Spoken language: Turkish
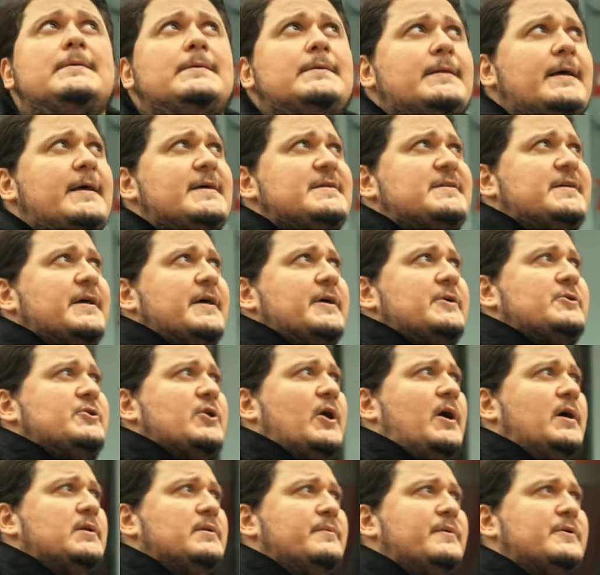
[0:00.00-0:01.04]
Neyse
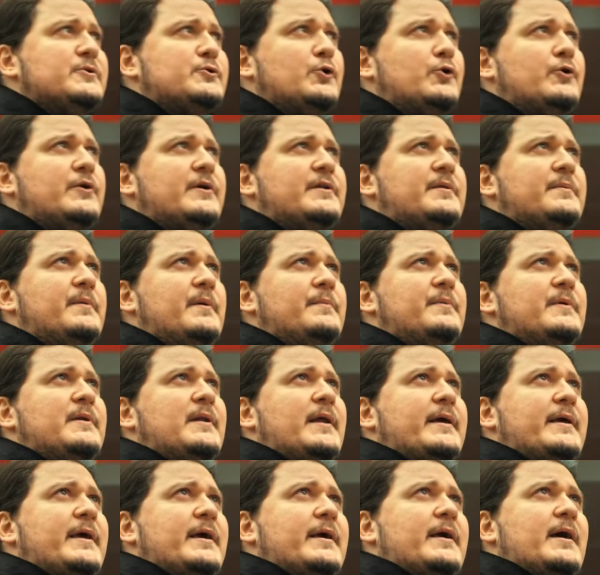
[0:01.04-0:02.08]
şanıma şöhretime bir
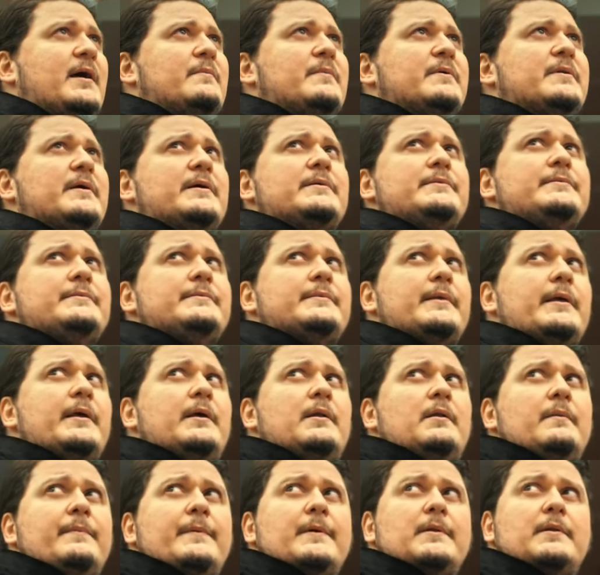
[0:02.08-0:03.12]
leke gelmeden
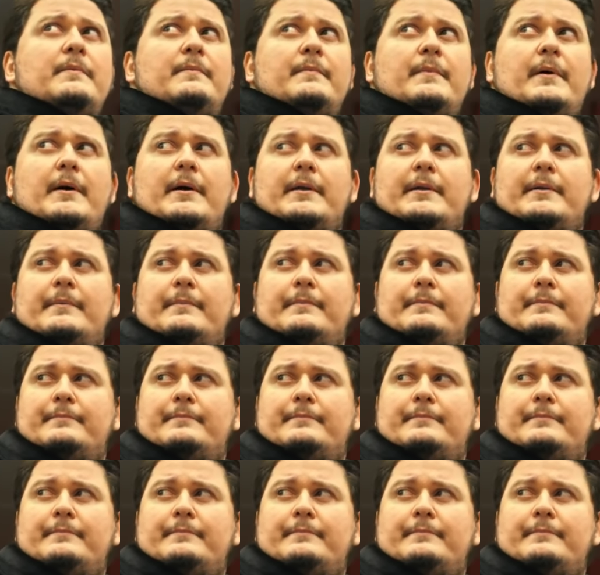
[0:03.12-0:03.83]
eğilip alayım bari.